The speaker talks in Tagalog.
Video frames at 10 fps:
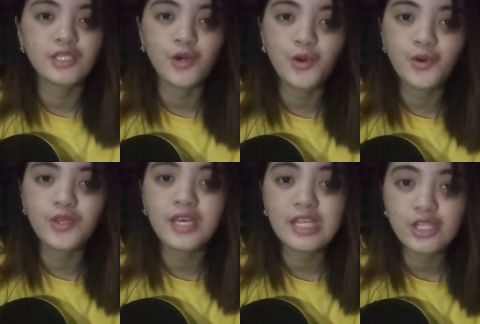So,
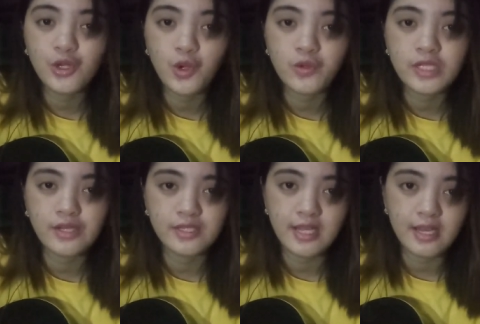the intro
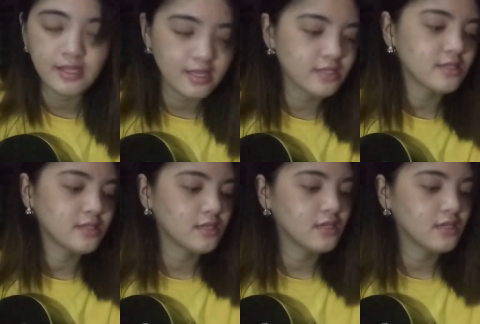sounds like this.